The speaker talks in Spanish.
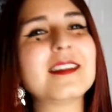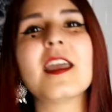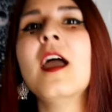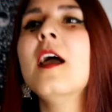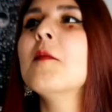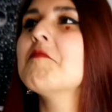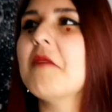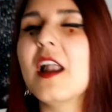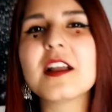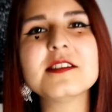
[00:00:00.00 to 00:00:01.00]
dije,
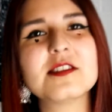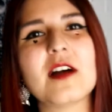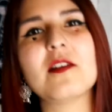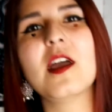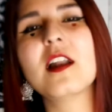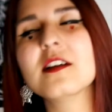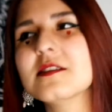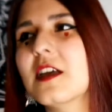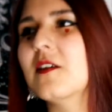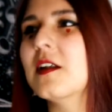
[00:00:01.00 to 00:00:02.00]
alcanzable,
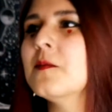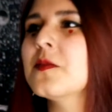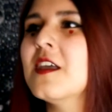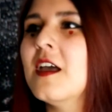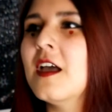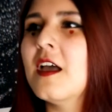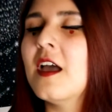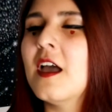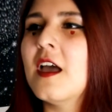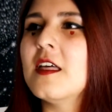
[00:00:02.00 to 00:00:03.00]
alcanzable.
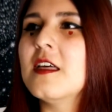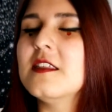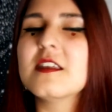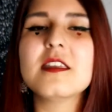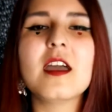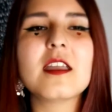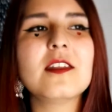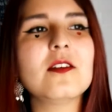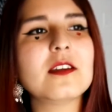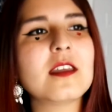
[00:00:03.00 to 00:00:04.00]
Y dije, ya
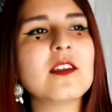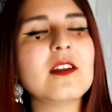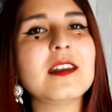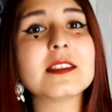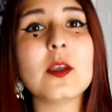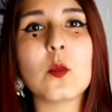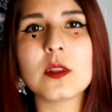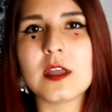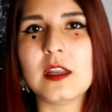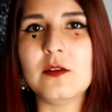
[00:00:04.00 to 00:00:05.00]
quiero este año leer
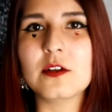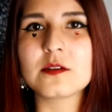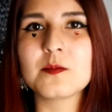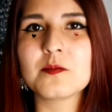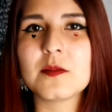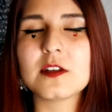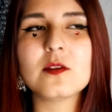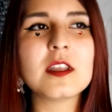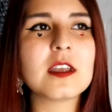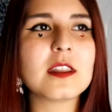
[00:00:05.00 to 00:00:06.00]
50 libros.
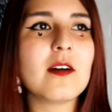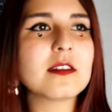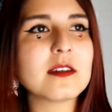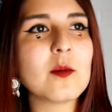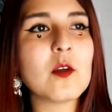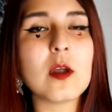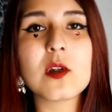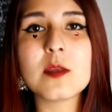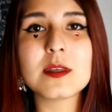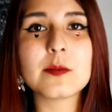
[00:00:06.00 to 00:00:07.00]
Resulta que estaba así como en la
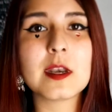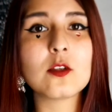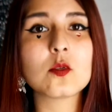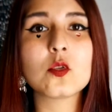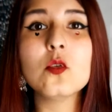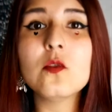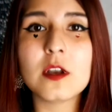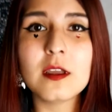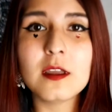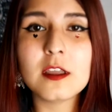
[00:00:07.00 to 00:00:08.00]
última semana de
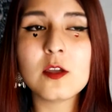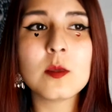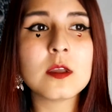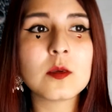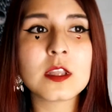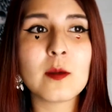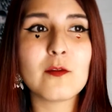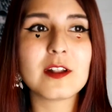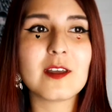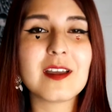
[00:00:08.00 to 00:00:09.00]
octubre y yo me di cuenta que me
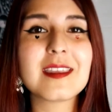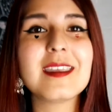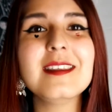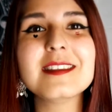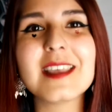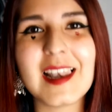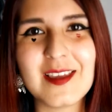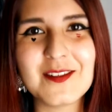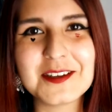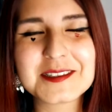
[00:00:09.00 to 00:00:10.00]
faltaban 15
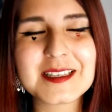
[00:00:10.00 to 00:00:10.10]
libros.